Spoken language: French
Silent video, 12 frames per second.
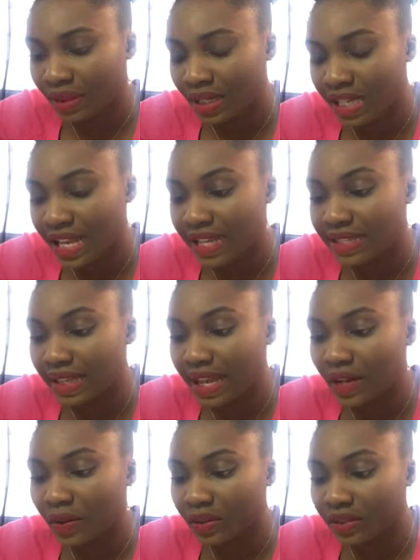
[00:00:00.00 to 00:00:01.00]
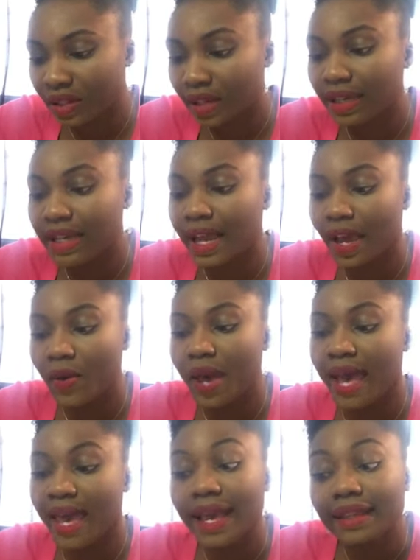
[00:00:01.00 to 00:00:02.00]
Il y a très longtemps qu'elle a eu
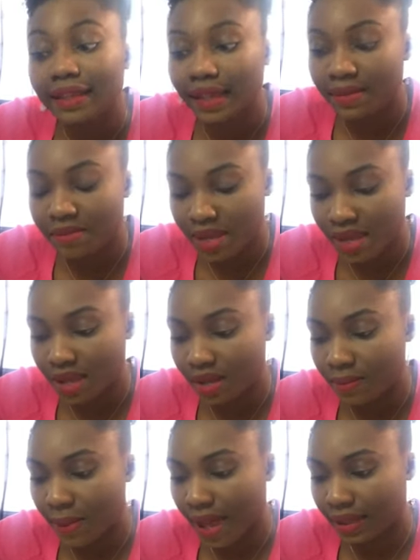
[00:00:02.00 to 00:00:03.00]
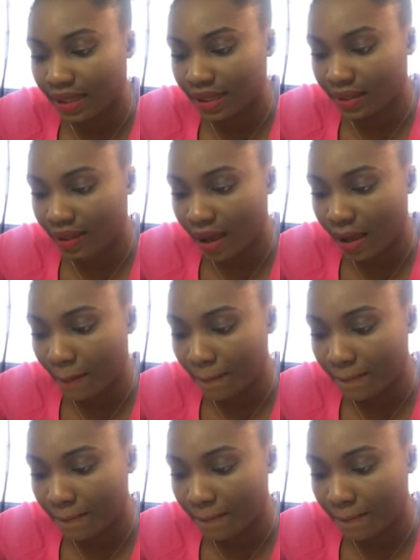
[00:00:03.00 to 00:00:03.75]
à être aimée par quelqu'un.